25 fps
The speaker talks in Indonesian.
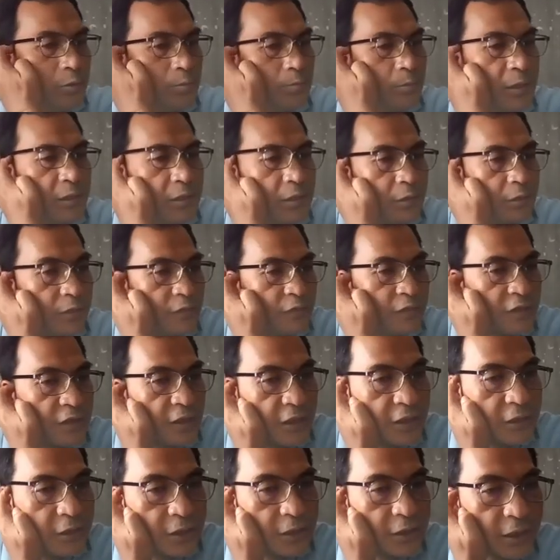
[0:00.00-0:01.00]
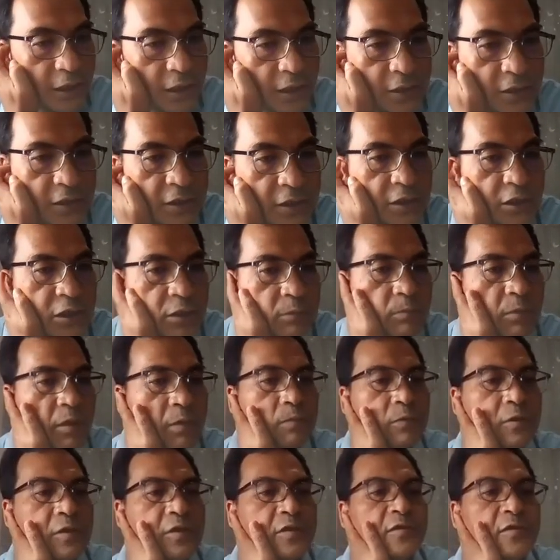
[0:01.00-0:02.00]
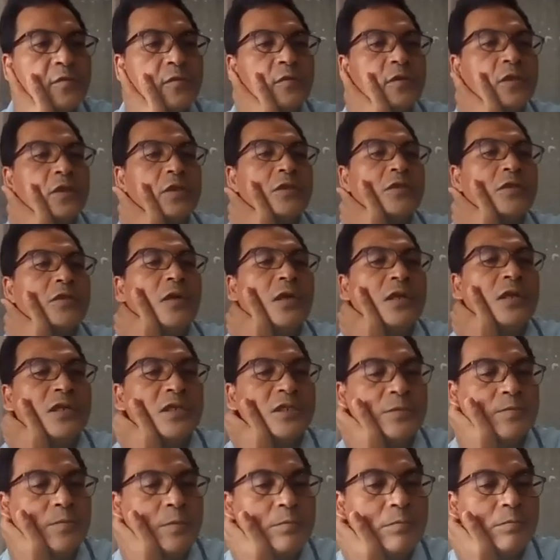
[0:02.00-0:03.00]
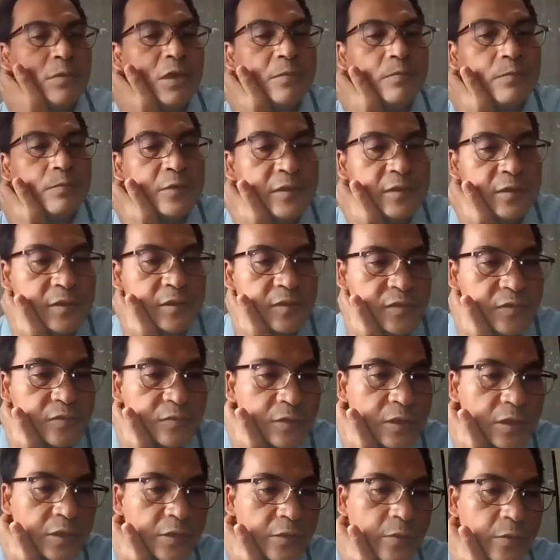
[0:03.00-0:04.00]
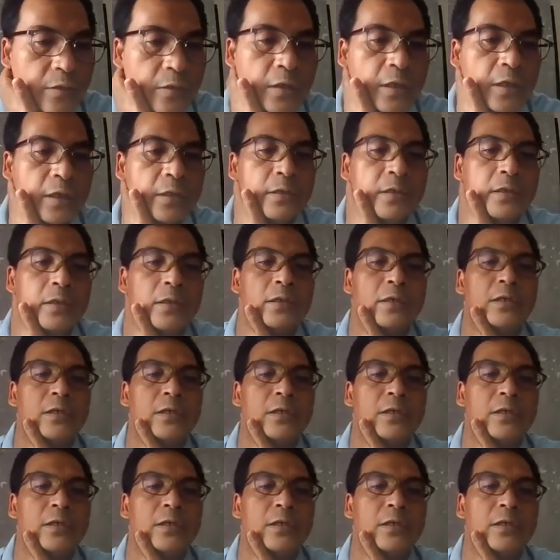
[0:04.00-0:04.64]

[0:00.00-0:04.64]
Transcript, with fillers: Pada usia inilah ia dibaptis oleh Yohanes Pembaptis di Sungai Yordan